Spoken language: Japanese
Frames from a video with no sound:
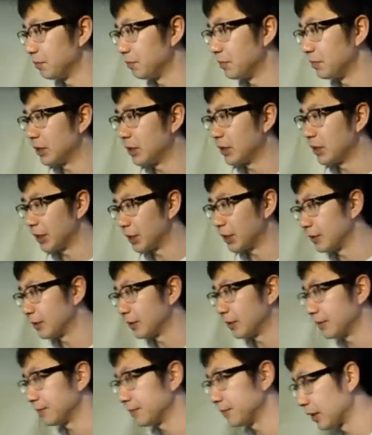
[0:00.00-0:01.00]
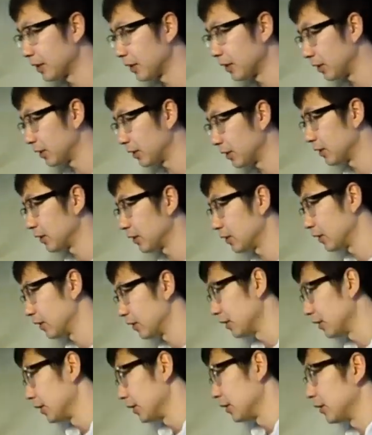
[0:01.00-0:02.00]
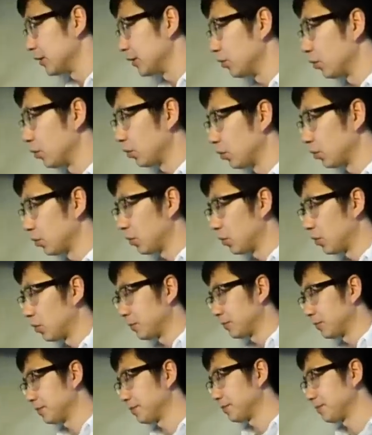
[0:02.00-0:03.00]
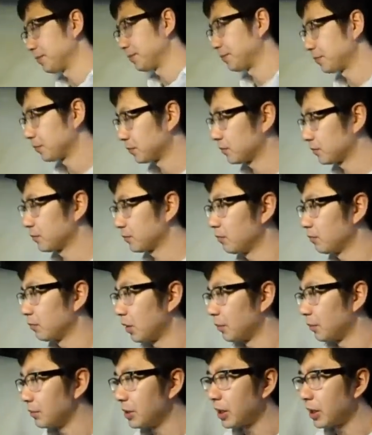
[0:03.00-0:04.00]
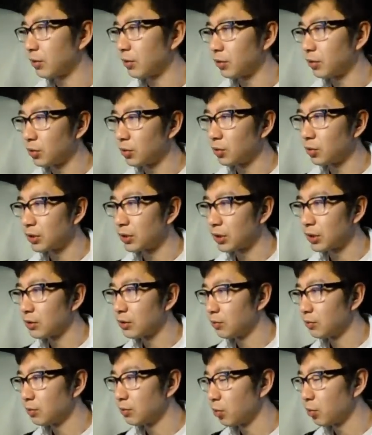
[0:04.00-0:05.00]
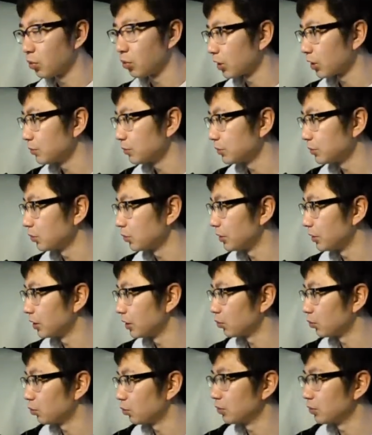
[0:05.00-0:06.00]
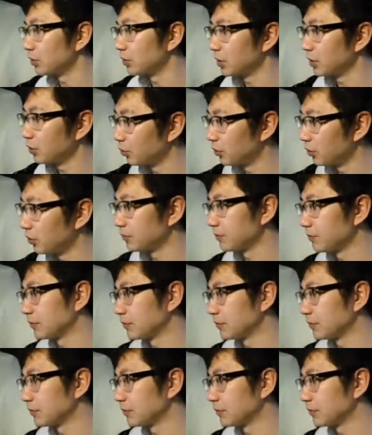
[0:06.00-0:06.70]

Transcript: みんなに、はい、いろいろと、まあ見ないけどね、どうせね、僕のタイムシフトは見ないと思うんですけども、